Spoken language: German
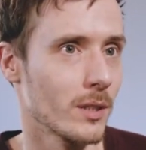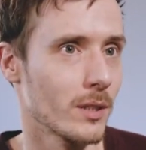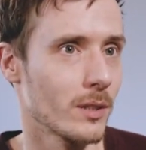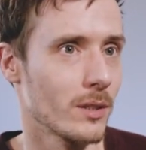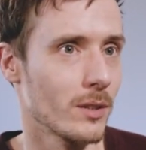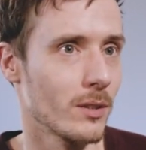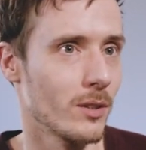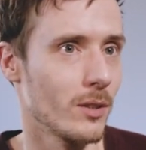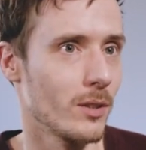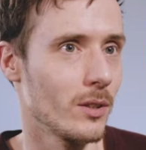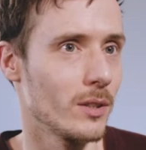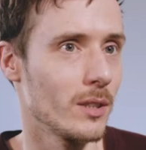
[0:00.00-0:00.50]
das
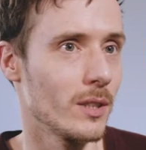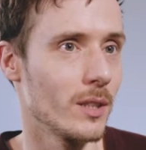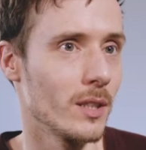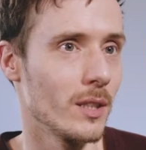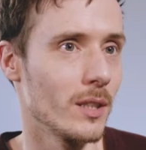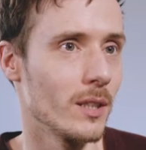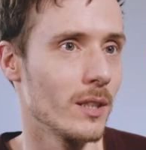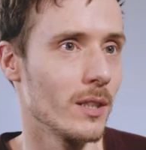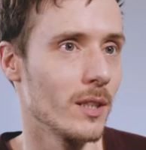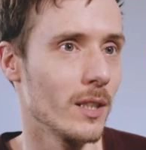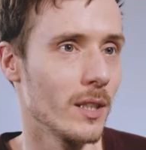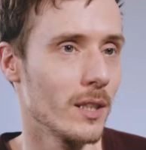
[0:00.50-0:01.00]
sind Leute,
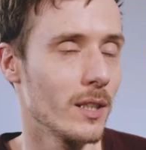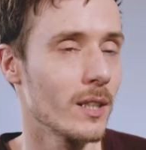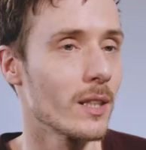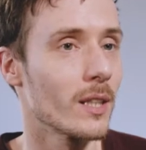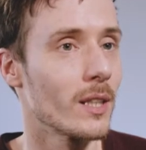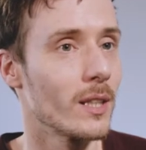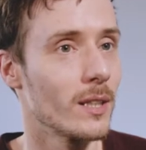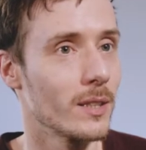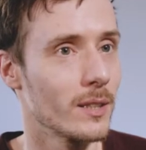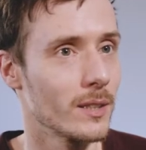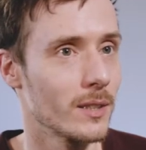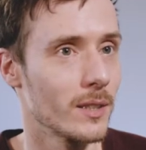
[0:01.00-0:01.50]
die
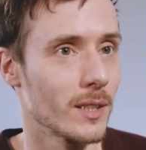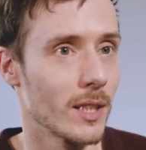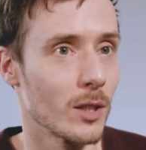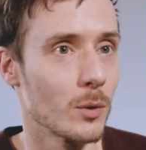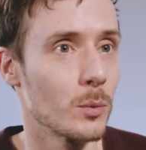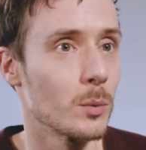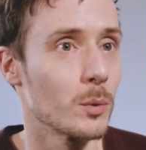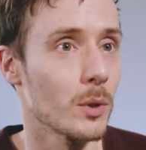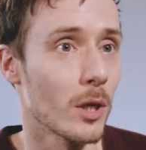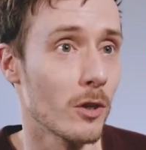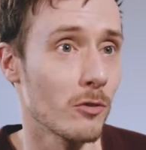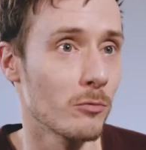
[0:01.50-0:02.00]
Inhalte sehr
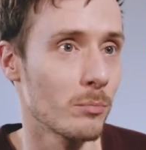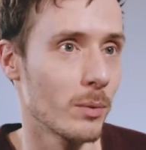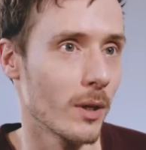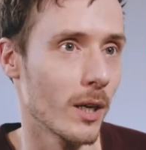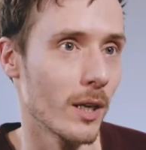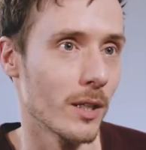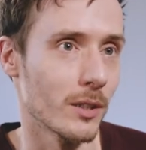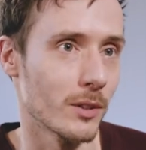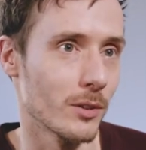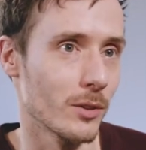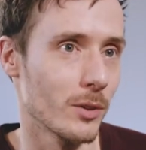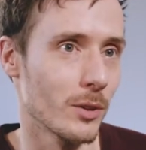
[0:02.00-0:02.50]
gut
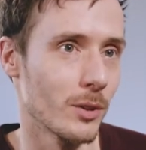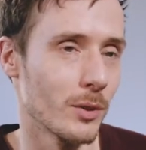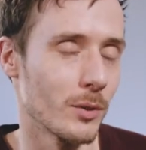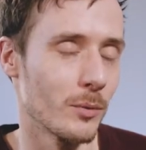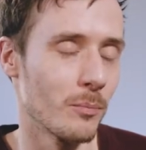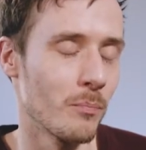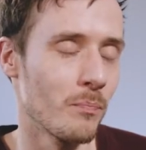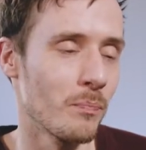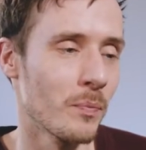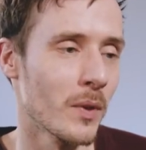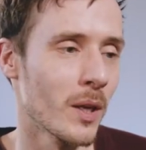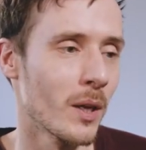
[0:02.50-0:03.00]
aufbereiten
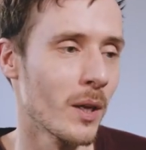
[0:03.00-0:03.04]
können.